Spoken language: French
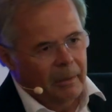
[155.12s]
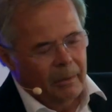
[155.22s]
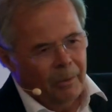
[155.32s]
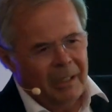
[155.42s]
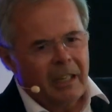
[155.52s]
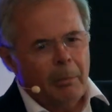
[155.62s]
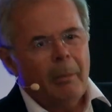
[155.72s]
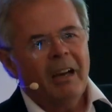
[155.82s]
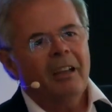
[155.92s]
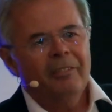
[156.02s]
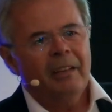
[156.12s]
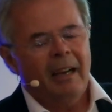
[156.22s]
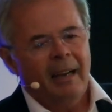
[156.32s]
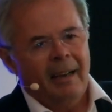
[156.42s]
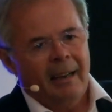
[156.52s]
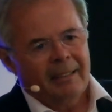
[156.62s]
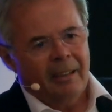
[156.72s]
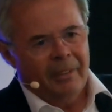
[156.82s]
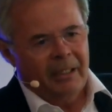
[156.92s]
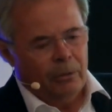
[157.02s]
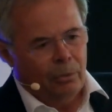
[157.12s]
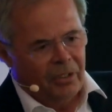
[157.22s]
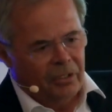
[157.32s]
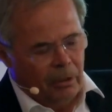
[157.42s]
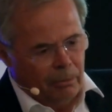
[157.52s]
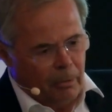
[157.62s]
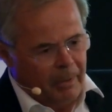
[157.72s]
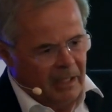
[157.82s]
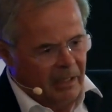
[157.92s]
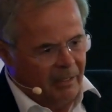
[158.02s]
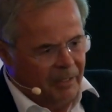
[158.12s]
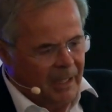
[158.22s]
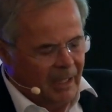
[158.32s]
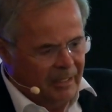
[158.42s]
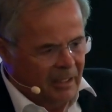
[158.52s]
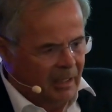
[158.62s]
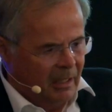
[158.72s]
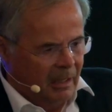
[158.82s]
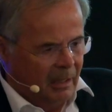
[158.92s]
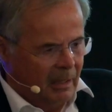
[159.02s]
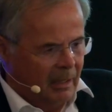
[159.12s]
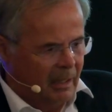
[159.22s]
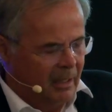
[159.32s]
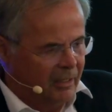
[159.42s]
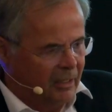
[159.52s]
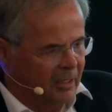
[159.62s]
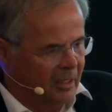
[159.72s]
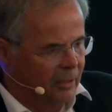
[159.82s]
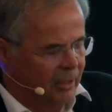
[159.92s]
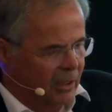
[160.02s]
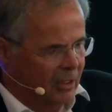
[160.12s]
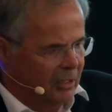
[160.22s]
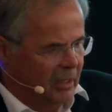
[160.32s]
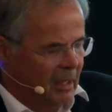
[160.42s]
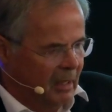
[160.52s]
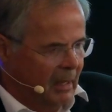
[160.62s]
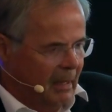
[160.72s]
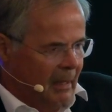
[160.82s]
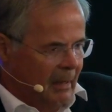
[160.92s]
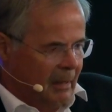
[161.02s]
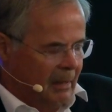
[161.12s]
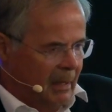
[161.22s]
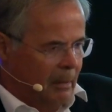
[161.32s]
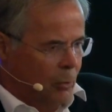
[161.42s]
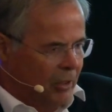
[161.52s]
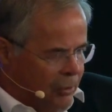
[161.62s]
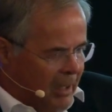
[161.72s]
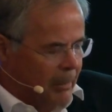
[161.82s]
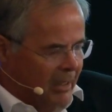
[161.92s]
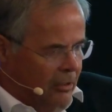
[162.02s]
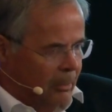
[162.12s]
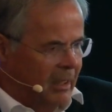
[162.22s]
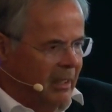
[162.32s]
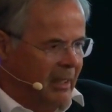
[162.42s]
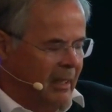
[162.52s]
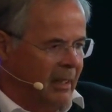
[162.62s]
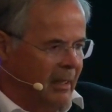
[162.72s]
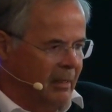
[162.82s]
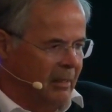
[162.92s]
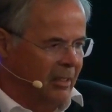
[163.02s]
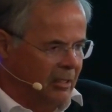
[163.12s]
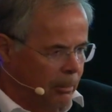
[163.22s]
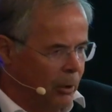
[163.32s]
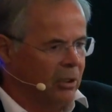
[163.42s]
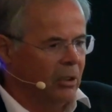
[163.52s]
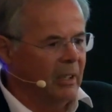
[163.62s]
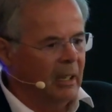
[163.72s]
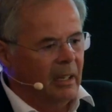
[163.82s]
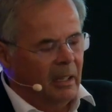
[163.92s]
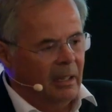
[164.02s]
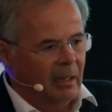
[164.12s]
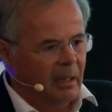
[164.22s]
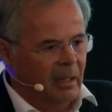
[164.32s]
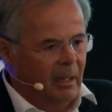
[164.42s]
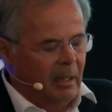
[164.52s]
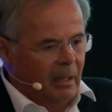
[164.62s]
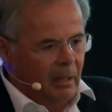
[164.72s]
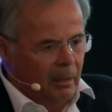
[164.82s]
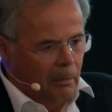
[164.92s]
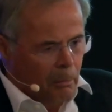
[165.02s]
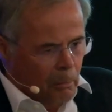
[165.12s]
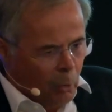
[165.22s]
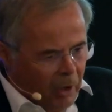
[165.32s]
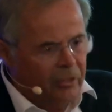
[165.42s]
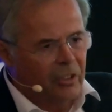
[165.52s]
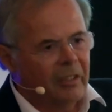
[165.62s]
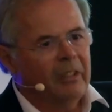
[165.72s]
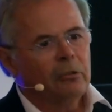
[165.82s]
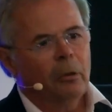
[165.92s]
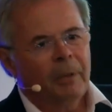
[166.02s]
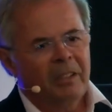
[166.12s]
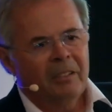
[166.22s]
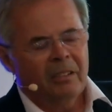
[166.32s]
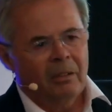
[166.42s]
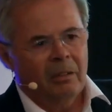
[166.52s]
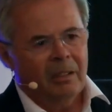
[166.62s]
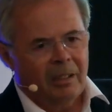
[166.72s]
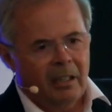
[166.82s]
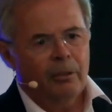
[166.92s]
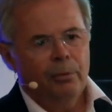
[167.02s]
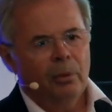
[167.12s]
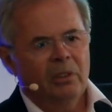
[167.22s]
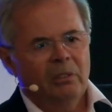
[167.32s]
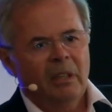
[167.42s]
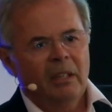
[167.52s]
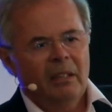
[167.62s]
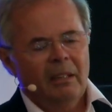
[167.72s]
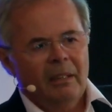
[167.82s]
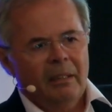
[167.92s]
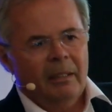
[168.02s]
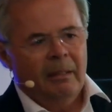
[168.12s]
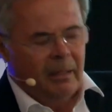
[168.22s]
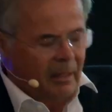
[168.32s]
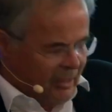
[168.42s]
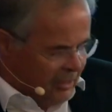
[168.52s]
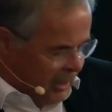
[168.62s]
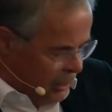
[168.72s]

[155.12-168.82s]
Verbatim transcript: on est quand même arrivé à, travailler tous ensemble de manière efficace et, à, lisser ces différences. Euh, et moi, ce qui m'a semblé très, important, et, et moi en tant que chef d'entreprise, très rassurant, c'est